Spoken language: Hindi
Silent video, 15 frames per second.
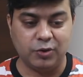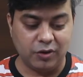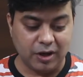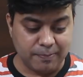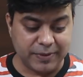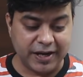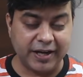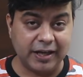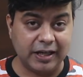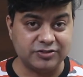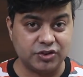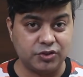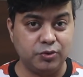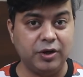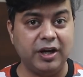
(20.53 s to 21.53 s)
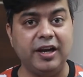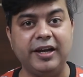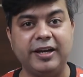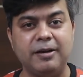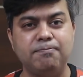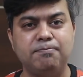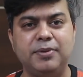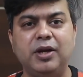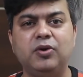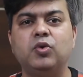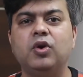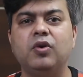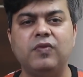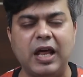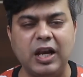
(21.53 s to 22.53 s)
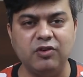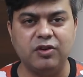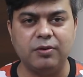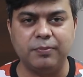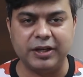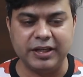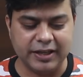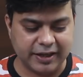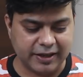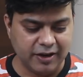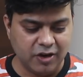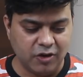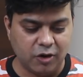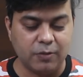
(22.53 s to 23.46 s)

थोड़ा महंगा ज़रूर है लेकिन बिल्कुल वैल्यू फॉर मनी है